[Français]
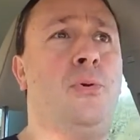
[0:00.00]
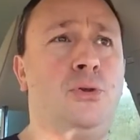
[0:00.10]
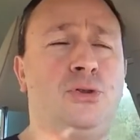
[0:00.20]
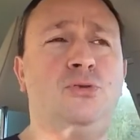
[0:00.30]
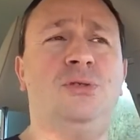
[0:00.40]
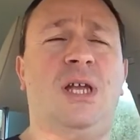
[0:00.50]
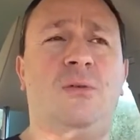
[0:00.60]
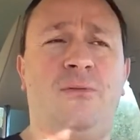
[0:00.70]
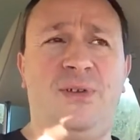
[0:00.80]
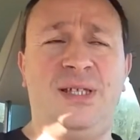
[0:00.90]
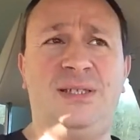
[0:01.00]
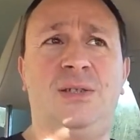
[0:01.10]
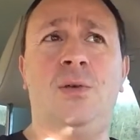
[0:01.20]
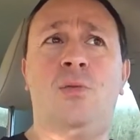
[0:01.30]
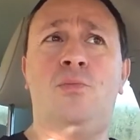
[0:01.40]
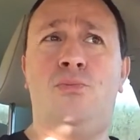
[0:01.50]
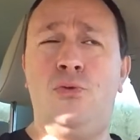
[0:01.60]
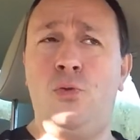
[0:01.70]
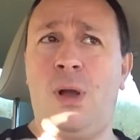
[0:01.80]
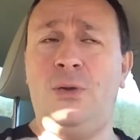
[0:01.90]
Plus nous allons vite,
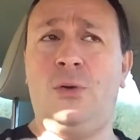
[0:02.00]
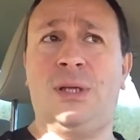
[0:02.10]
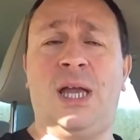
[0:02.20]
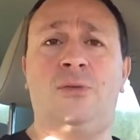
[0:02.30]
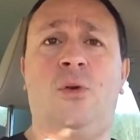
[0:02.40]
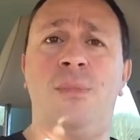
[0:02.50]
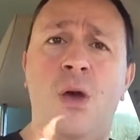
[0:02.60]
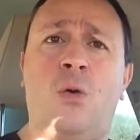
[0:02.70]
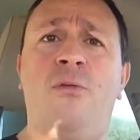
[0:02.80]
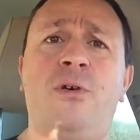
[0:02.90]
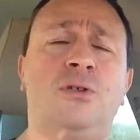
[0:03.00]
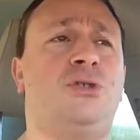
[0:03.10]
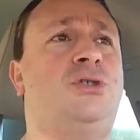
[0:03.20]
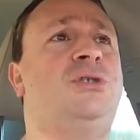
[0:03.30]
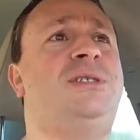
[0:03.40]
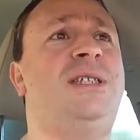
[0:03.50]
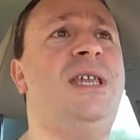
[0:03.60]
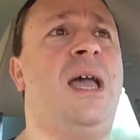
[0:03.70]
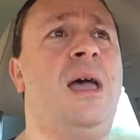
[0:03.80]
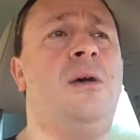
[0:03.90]
plus loin nous regardons. Mais en revanche,
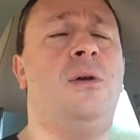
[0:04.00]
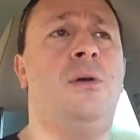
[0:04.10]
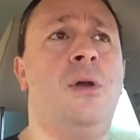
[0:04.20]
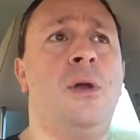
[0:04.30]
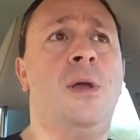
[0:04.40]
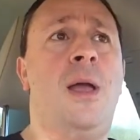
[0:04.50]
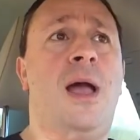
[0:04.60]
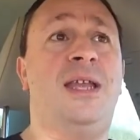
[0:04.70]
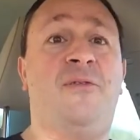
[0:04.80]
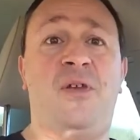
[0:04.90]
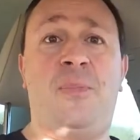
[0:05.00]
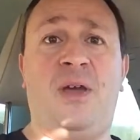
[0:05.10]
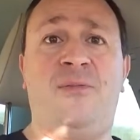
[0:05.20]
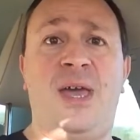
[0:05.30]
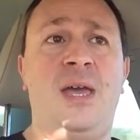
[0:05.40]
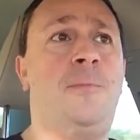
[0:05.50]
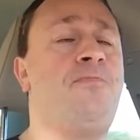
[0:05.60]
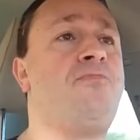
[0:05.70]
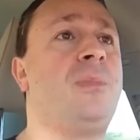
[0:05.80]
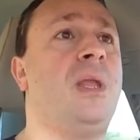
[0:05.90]
ceci a un effet pervers,
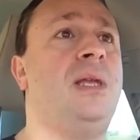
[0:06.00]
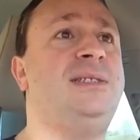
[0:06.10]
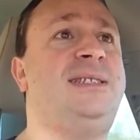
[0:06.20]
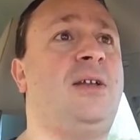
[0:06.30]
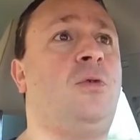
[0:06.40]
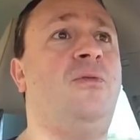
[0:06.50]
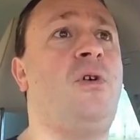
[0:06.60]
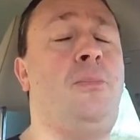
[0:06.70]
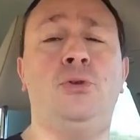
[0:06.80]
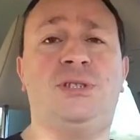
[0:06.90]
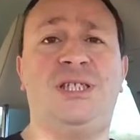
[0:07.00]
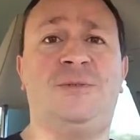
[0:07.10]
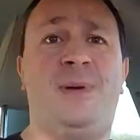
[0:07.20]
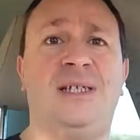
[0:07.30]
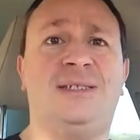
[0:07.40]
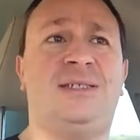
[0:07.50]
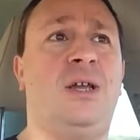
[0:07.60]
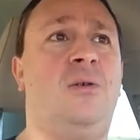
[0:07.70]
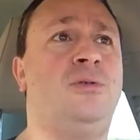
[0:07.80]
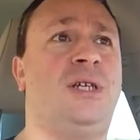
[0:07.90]
c'est qu'on ne voit plus ce qui se
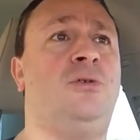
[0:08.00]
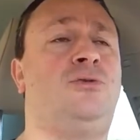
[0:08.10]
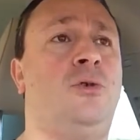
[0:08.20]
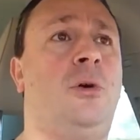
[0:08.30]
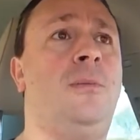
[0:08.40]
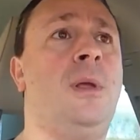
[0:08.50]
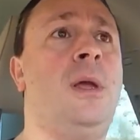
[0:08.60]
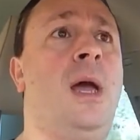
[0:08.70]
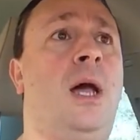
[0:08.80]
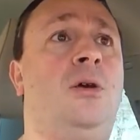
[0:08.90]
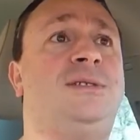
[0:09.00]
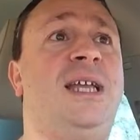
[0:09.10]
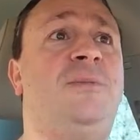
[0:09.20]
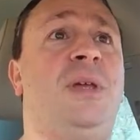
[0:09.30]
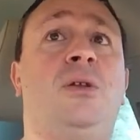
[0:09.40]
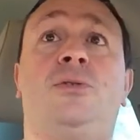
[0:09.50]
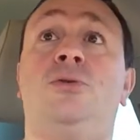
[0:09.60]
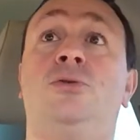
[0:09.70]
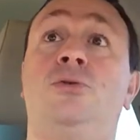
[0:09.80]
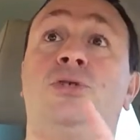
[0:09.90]
passe aux alentours. Alors certes, bien
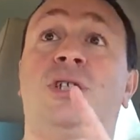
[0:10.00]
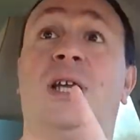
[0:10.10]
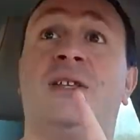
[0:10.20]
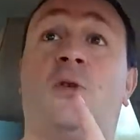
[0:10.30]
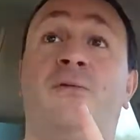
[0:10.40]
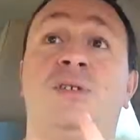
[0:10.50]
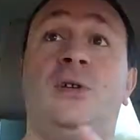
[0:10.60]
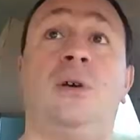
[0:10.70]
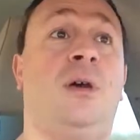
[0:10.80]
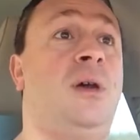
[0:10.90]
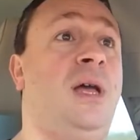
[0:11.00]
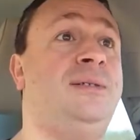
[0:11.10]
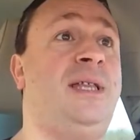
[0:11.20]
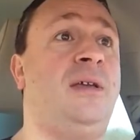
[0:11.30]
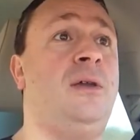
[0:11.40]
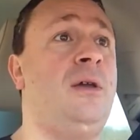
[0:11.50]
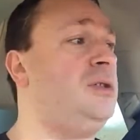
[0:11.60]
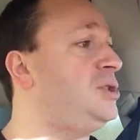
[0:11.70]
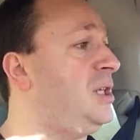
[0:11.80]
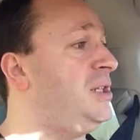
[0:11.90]
entendu, j'ai le rétroviseur euh,
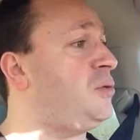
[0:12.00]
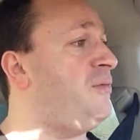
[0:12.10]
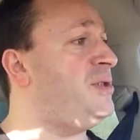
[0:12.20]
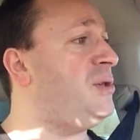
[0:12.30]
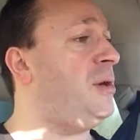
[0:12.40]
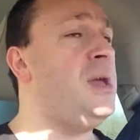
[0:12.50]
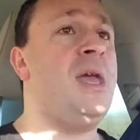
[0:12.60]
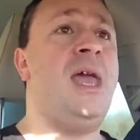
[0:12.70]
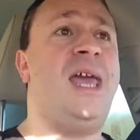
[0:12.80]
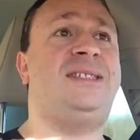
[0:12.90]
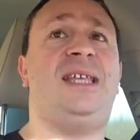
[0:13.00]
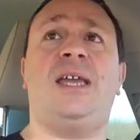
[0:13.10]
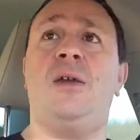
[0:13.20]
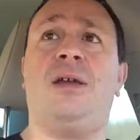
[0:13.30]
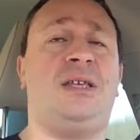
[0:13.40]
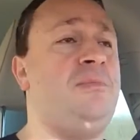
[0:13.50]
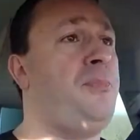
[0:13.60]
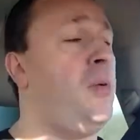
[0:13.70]
intérieur, j'ai le rétroviseur extérieur qui me